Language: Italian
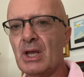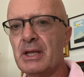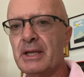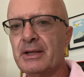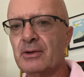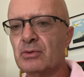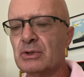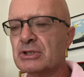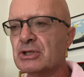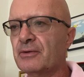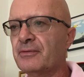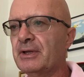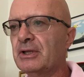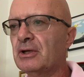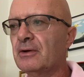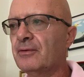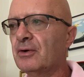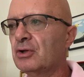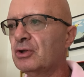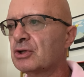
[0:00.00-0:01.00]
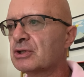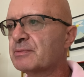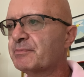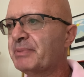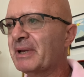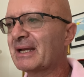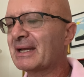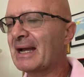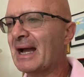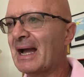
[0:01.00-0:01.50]
In questo video voglio
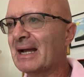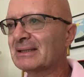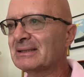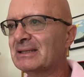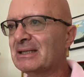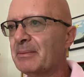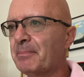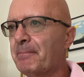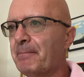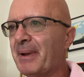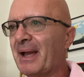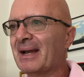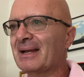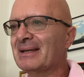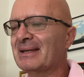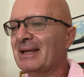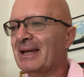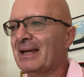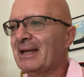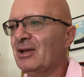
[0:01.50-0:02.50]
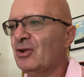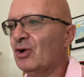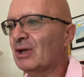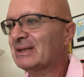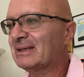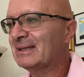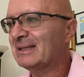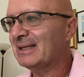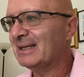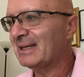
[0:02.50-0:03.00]
spiegarti perché lo
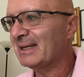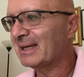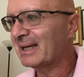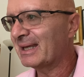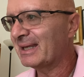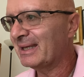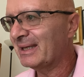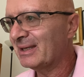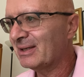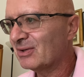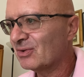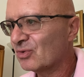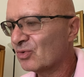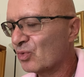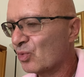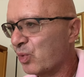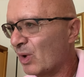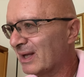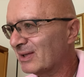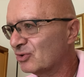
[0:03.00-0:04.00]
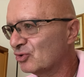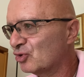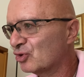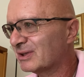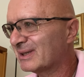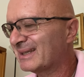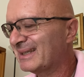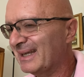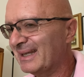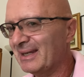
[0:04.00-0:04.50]
attiri
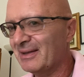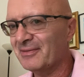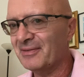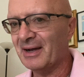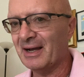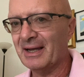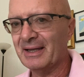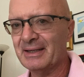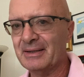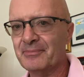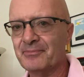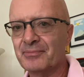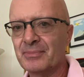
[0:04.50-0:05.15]
quando te ne vai.